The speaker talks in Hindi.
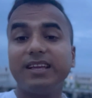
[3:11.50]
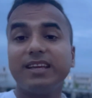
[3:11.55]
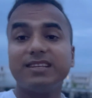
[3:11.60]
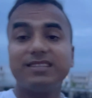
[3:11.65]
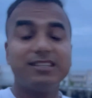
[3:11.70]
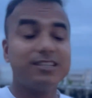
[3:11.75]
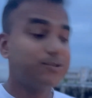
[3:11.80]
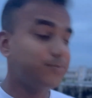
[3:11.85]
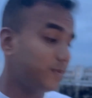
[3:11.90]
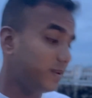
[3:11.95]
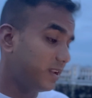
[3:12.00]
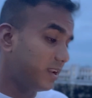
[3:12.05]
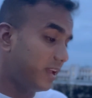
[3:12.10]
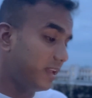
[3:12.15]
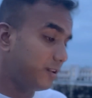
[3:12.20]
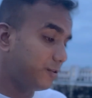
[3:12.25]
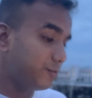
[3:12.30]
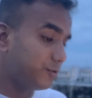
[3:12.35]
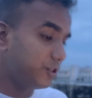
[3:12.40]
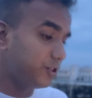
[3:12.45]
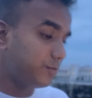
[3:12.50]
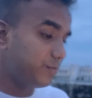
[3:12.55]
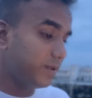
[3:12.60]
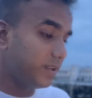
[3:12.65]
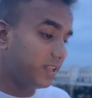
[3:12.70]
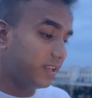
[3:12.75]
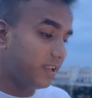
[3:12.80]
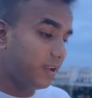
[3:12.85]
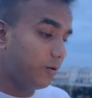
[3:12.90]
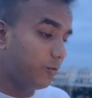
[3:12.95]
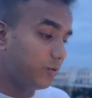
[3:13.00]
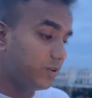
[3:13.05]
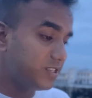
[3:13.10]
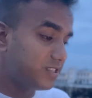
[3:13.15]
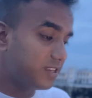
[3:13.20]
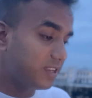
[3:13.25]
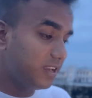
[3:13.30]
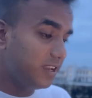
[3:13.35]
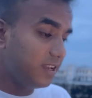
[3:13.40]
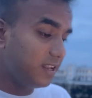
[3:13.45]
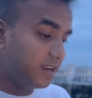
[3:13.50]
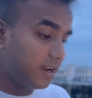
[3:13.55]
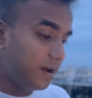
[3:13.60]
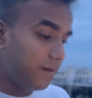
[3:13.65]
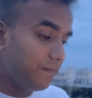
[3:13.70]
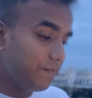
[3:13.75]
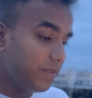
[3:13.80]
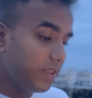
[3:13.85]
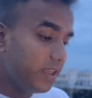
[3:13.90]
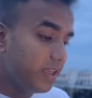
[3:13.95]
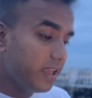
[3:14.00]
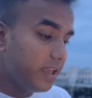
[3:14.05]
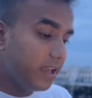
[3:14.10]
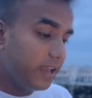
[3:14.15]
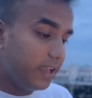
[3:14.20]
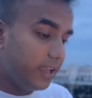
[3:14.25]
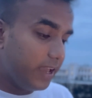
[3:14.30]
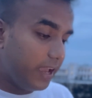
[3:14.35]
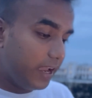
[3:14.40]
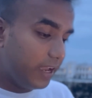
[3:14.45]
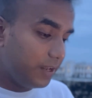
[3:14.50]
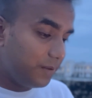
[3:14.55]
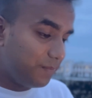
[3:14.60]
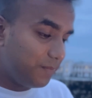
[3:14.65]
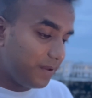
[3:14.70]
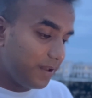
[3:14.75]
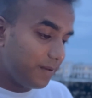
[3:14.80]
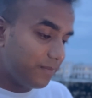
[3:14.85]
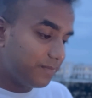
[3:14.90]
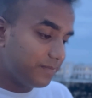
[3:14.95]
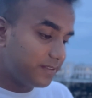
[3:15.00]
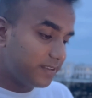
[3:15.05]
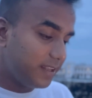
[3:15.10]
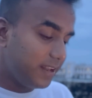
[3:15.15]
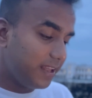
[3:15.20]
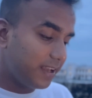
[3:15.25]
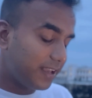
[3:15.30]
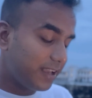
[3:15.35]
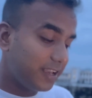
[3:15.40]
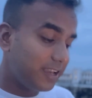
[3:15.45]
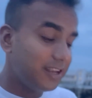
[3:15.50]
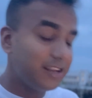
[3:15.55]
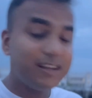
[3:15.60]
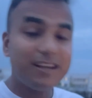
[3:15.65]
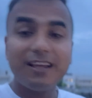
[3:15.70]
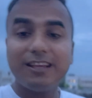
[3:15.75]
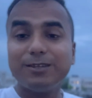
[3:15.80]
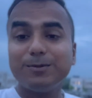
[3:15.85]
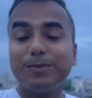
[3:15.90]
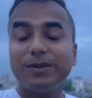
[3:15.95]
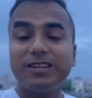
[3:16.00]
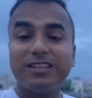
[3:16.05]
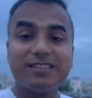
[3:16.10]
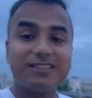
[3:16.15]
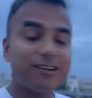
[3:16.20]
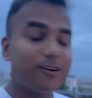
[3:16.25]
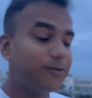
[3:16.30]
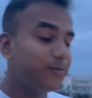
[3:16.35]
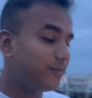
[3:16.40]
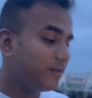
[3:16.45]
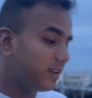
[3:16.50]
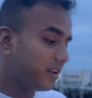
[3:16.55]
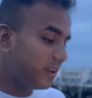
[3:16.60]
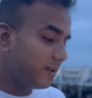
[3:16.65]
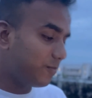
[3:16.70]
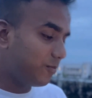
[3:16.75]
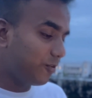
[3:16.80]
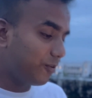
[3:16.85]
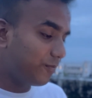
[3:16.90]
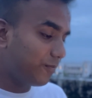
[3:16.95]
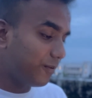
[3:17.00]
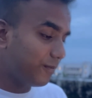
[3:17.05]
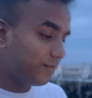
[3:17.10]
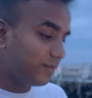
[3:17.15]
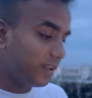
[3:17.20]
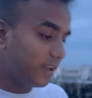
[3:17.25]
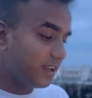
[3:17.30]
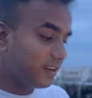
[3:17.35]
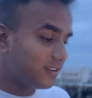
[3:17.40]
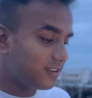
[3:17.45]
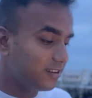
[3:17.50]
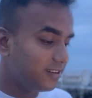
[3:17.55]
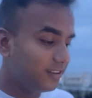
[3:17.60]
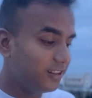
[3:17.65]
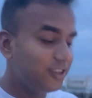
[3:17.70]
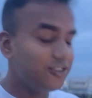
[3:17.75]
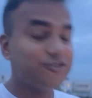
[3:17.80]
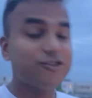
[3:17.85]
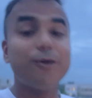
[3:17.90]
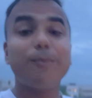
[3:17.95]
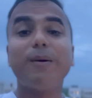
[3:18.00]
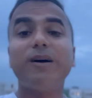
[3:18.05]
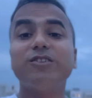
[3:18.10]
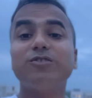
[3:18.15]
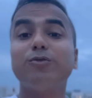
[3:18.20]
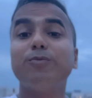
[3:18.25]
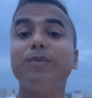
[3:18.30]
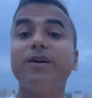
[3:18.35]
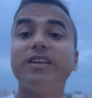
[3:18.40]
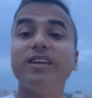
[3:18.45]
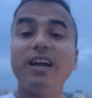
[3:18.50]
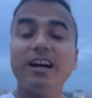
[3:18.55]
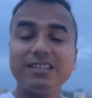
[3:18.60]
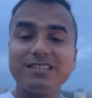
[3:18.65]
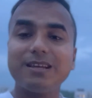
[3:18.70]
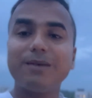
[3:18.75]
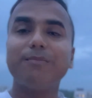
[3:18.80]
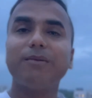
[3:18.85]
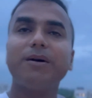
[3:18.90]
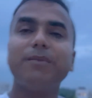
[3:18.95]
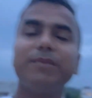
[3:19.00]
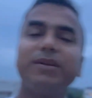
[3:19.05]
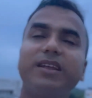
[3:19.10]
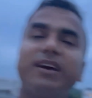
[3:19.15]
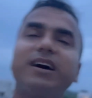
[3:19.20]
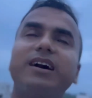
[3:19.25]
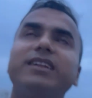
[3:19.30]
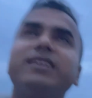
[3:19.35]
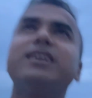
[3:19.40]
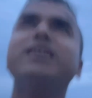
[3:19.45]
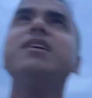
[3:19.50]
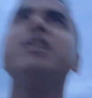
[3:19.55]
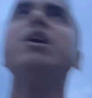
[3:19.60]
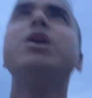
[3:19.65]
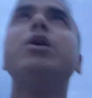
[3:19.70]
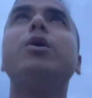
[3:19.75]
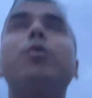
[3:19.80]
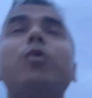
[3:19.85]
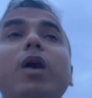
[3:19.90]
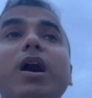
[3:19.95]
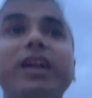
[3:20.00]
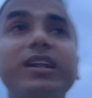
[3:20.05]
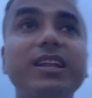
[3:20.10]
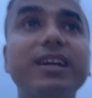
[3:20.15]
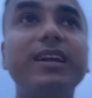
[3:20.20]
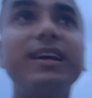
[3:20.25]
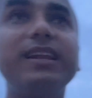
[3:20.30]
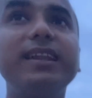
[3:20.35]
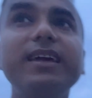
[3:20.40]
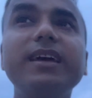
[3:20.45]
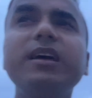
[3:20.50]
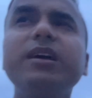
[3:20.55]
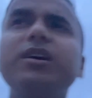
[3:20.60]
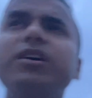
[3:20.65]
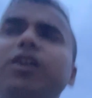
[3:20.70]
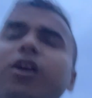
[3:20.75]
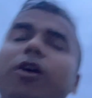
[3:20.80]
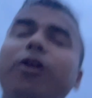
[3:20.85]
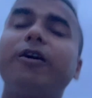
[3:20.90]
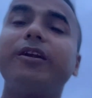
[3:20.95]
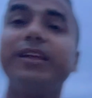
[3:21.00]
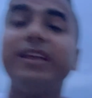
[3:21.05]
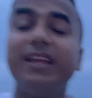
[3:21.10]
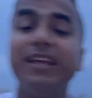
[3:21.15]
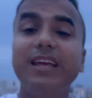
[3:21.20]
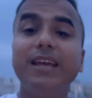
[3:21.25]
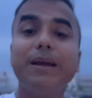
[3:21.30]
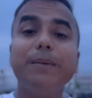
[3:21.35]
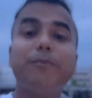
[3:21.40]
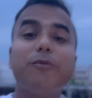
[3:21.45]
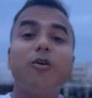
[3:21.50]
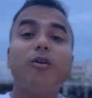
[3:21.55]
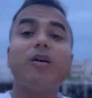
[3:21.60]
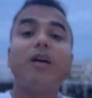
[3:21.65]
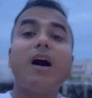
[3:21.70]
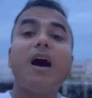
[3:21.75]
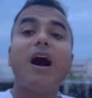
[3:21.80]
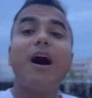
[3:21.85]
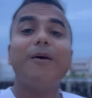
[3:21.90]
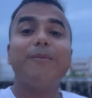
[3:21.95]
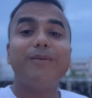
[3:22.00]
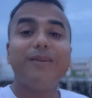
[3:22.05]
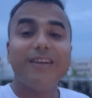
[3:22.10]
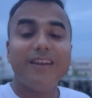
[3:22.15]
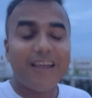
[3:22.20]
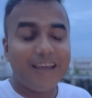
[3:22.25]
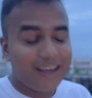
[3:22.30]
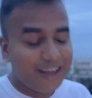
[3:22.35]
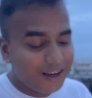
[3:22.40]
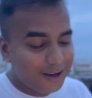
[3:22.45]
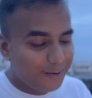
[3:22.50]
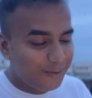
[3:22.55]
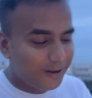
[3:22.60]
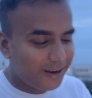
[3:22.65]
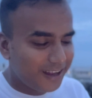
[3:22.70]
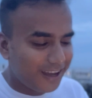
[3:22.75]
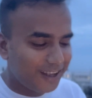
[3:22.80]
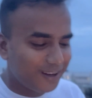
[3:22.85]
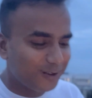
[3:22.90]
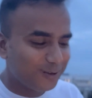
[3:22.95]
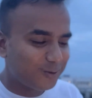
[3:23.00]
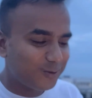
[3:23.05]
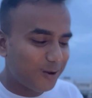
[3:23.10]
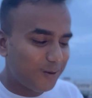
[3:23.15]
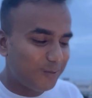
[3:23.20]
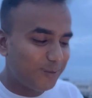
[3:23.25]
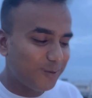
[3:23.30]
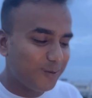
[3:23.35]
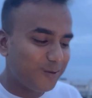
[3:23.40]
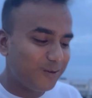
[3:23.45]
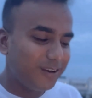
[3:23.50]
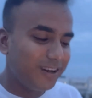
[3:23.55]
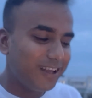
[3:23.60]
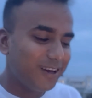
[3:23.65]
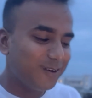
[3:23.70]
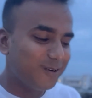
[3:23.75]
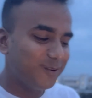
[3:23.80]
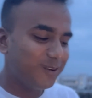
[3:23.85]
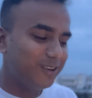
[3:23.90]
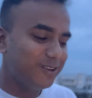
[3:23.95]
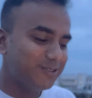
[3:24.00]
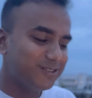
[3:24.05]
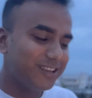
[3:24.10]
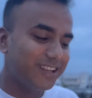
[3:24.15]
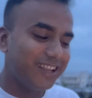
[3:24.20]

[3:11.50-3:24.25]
क्या चीज़ मिल रहा है इसमें देखिए हुस्की राम एट पी से लेके कितना इसमें डिस्काउंट मिल रहा है फोर फिफ्टी है तीन सौ पाँच रुपये ये आसाम का मैं देखा था गुवाहाटी के लिए और ये मौका अभी नहीं गंवाना है दोस्तों आप लोगों के लिए गुड न्यूज़ है